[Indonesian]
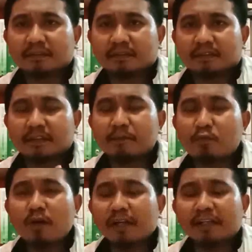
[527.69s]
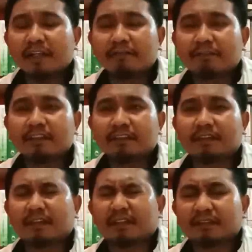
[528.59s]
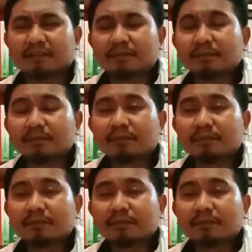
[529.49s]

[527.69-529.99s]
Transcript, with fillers: sebuah nilai fitrah itu